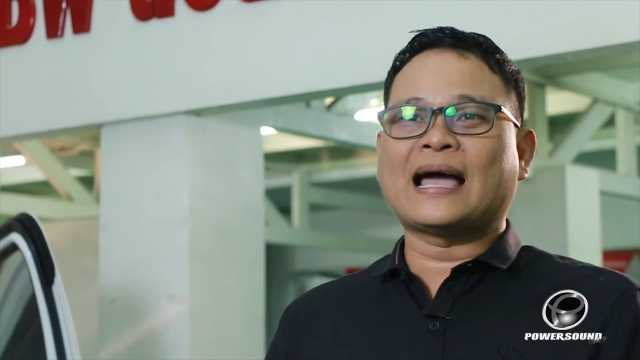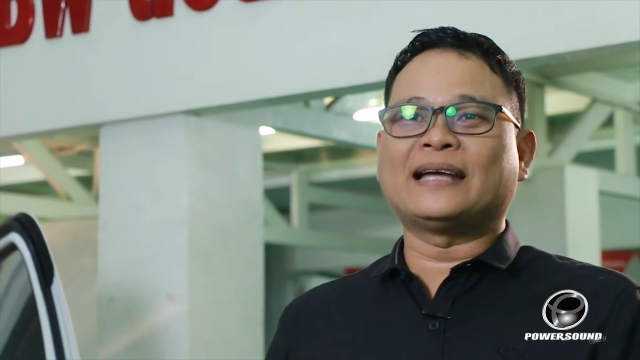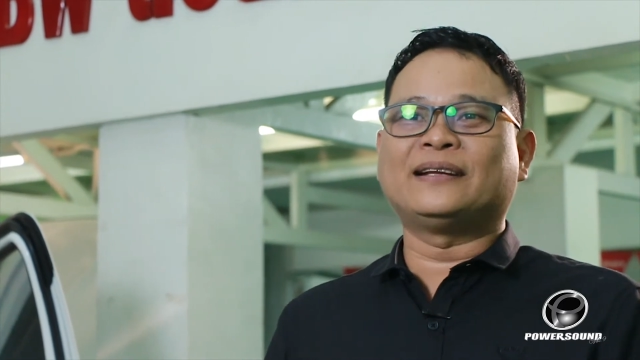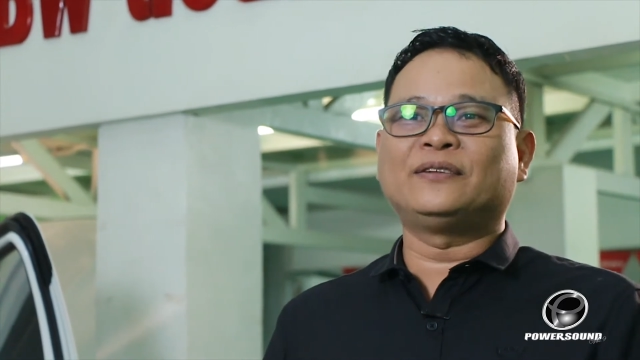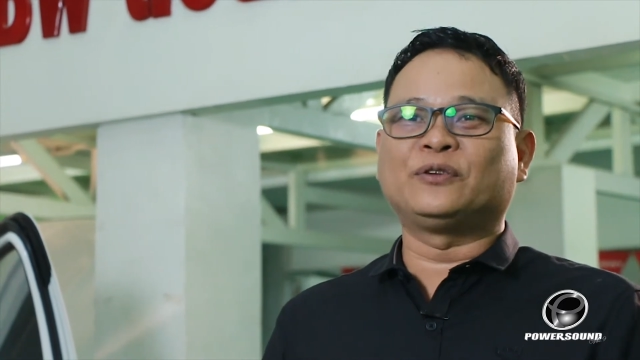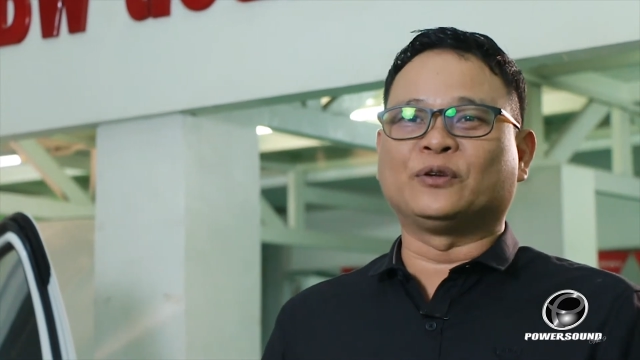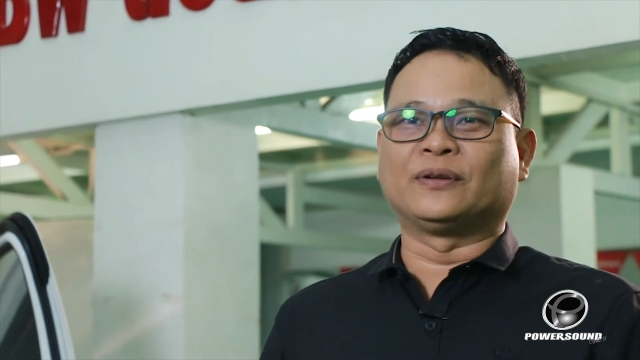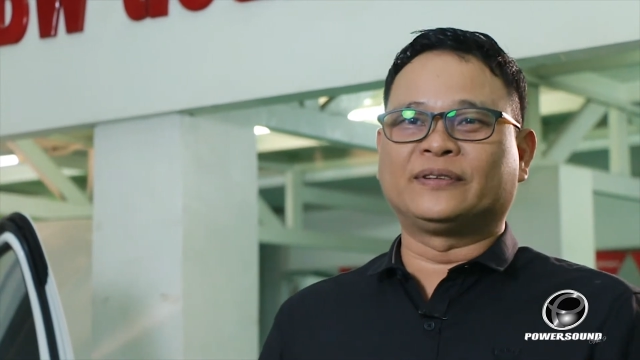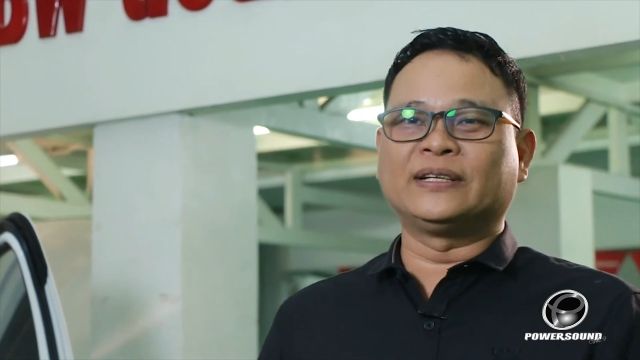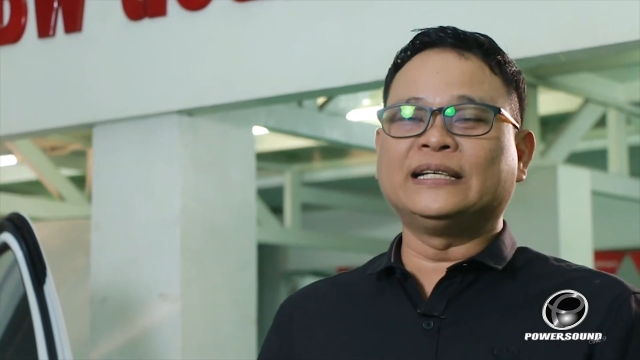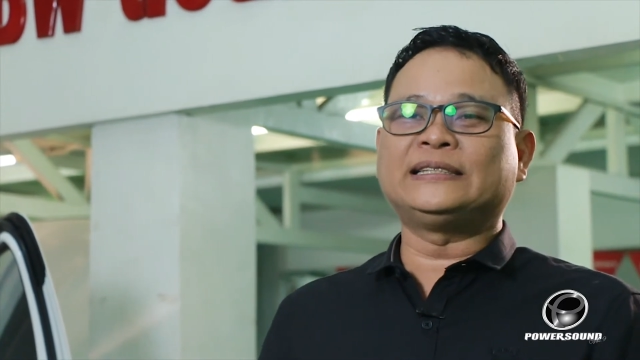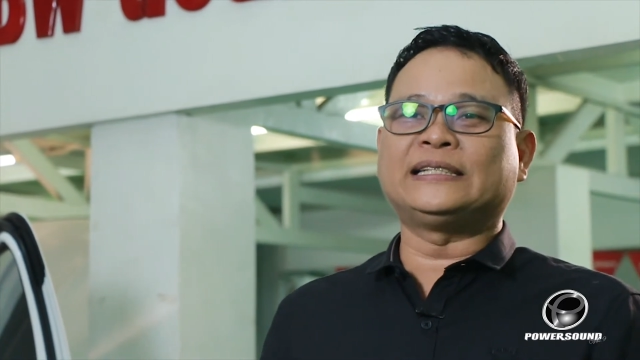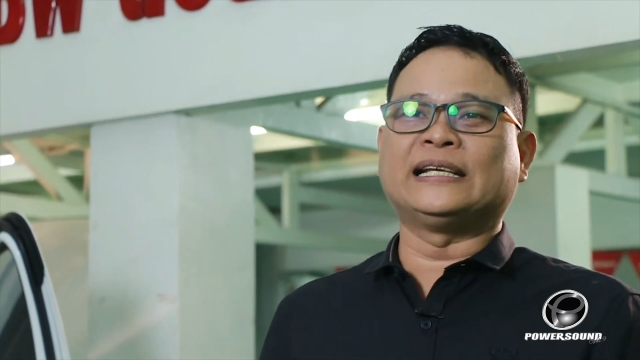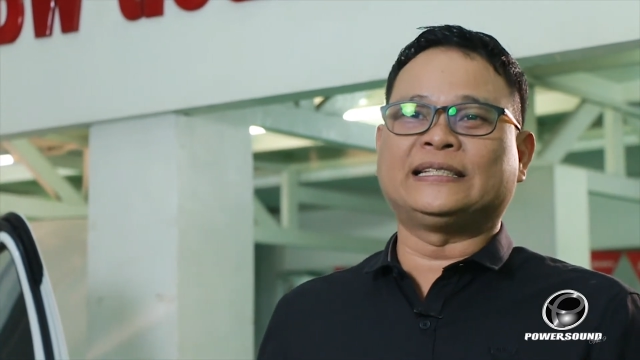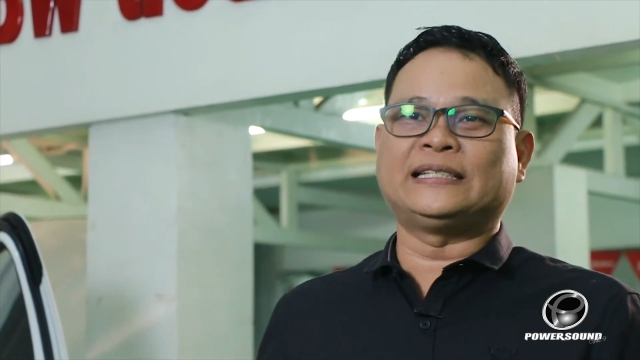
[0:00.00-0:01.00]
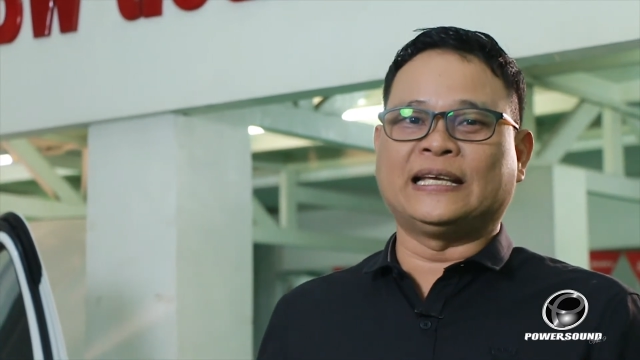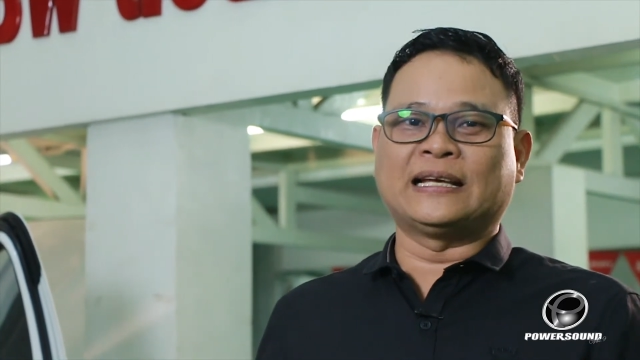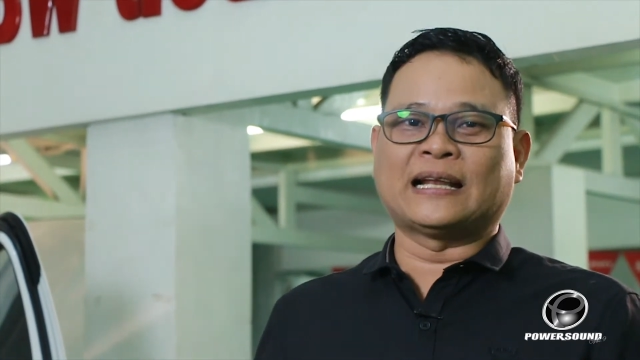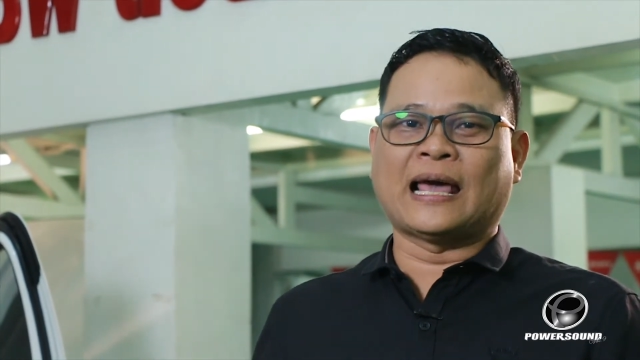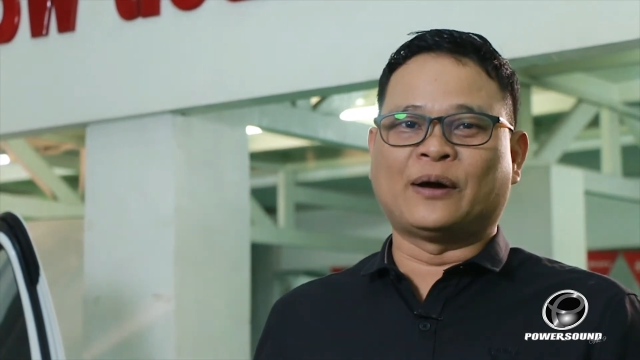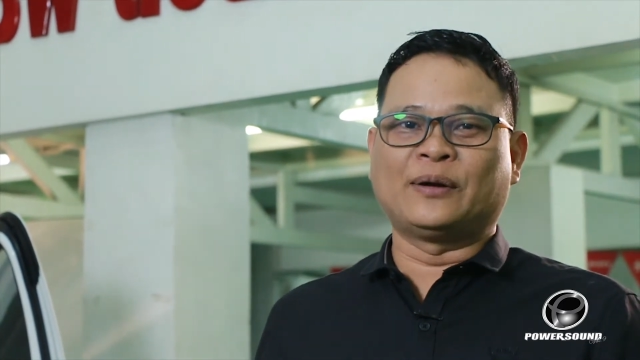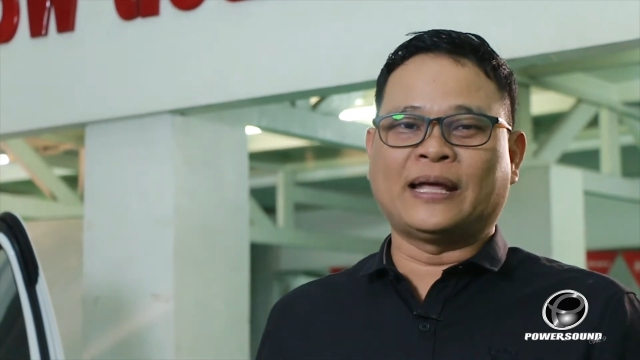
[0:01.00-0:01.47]
ง่ายที่สุดซึ่งจริ
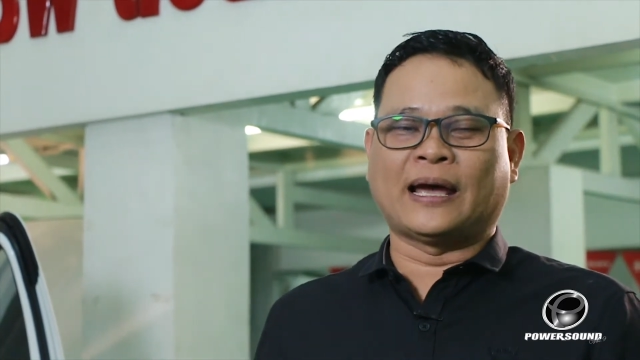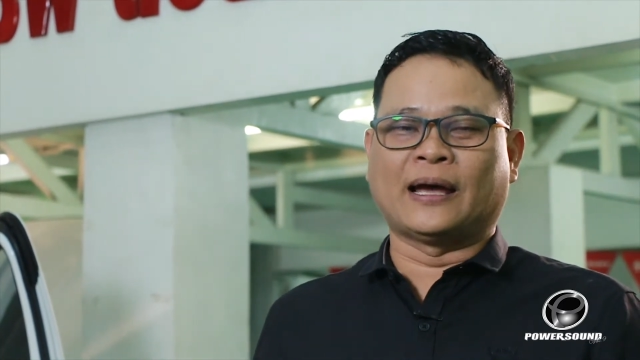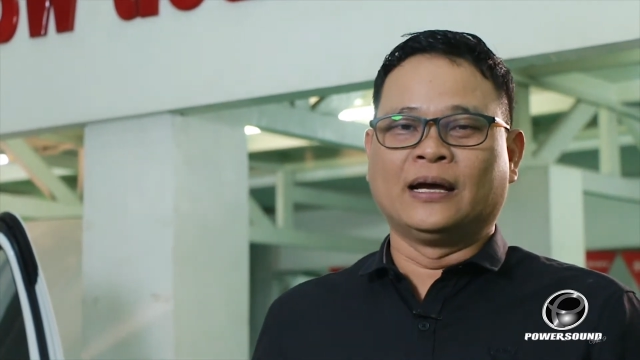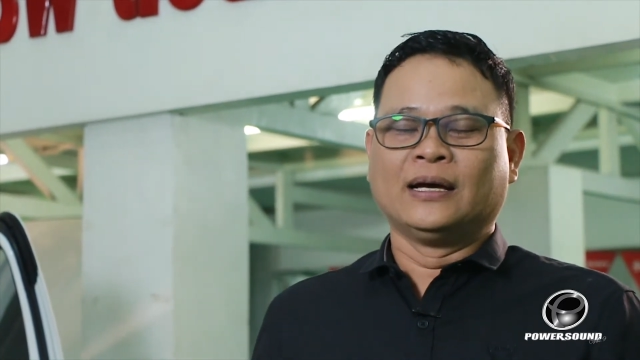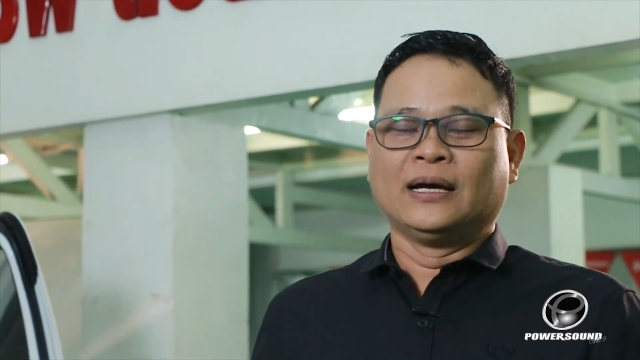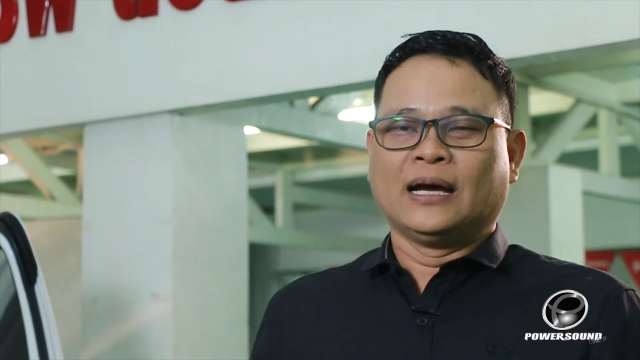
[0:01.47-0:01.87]
งๆแล้วเนี่ย